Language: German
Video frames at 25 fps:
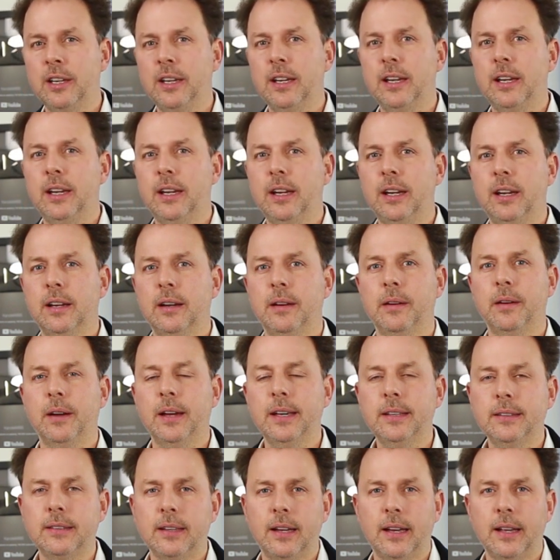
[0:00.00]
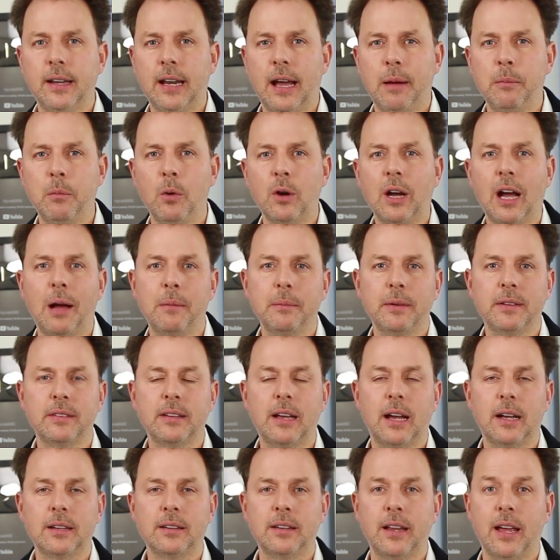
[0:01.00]
Die äh, Richter in Hamburg haben
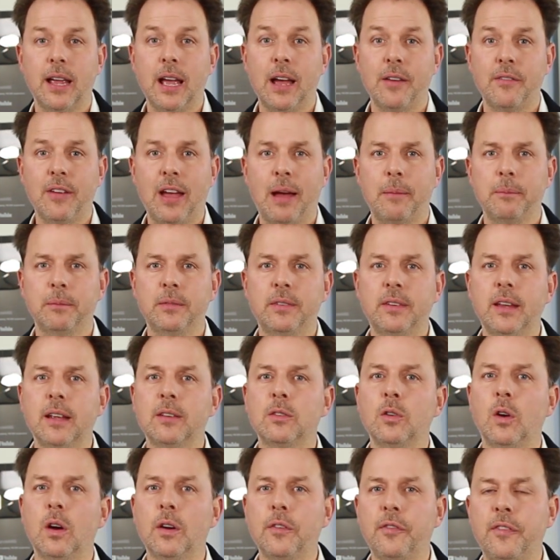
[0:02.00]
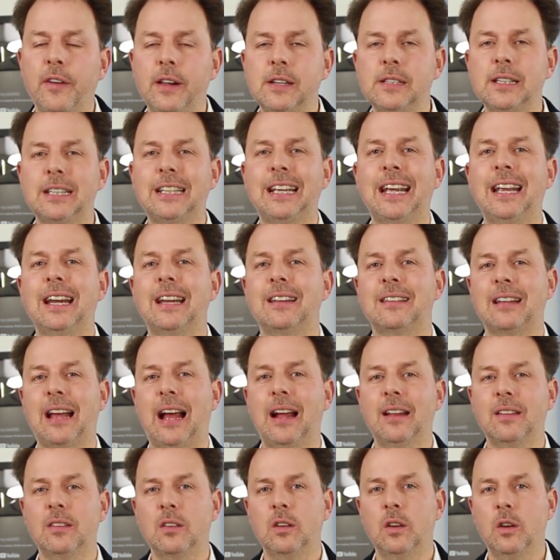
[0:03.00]
gesagt, naja, wir haben sehr sorgfältig jedes
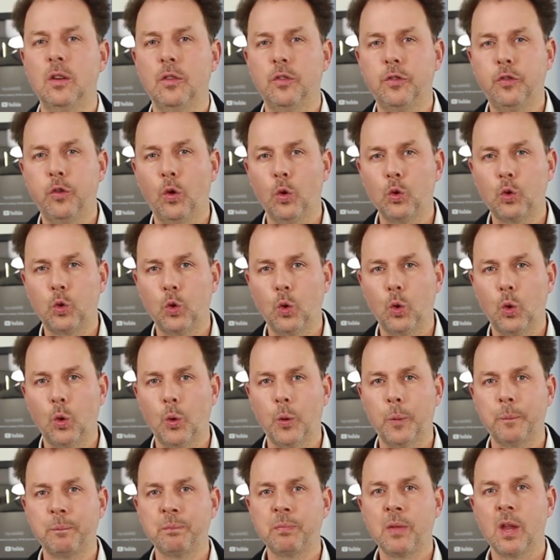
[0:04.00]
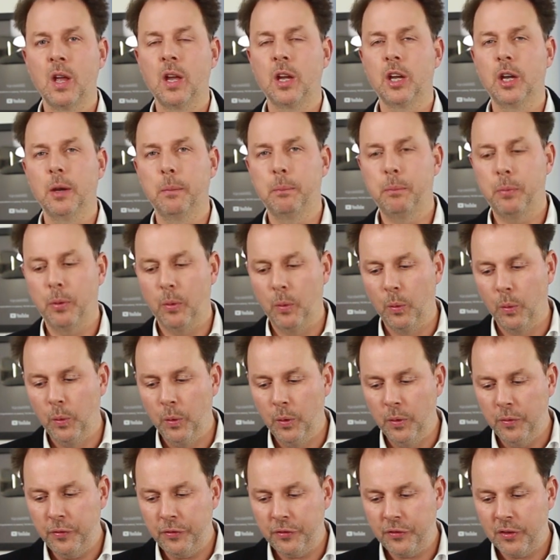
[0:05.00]
einzelne Foto
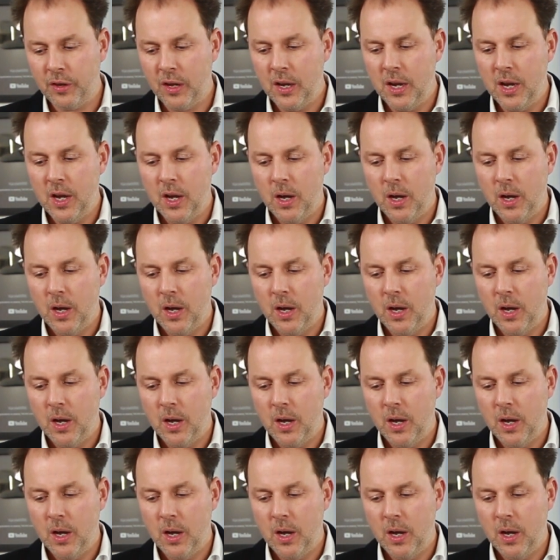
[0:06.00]
geprüft